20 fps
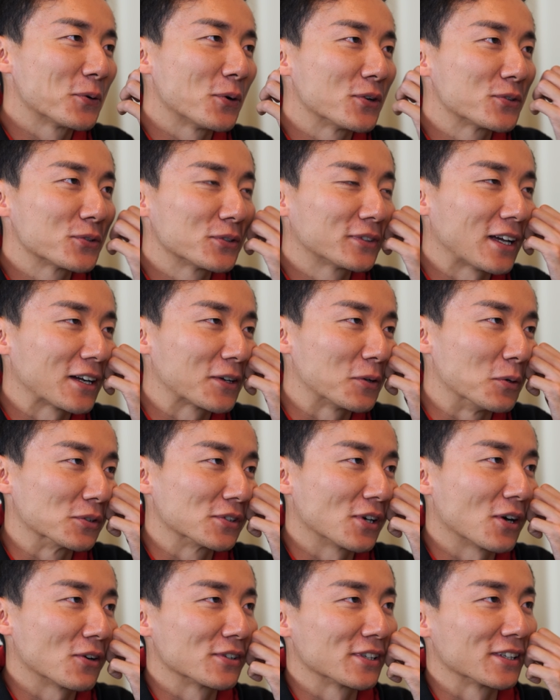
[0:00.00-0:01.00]
一回去戴口
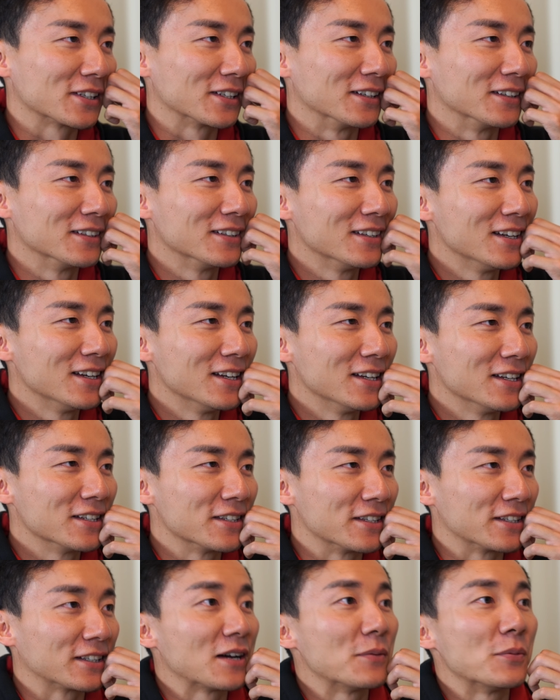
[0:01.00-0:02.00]
罩这个，
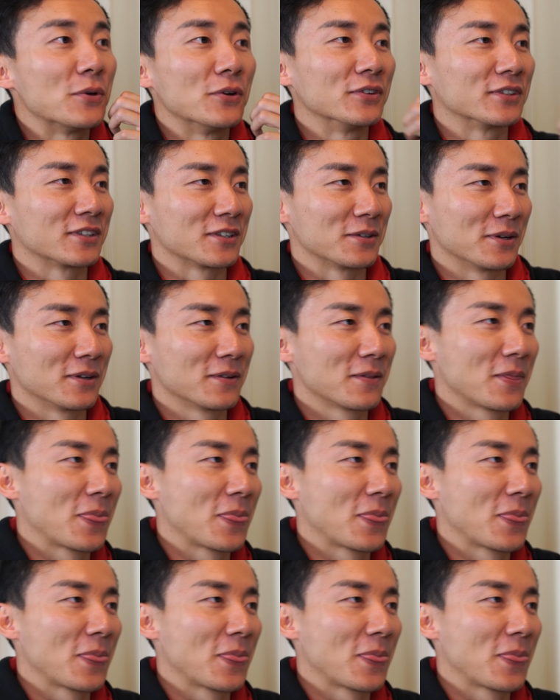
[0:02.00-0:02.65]
你应该没问题了。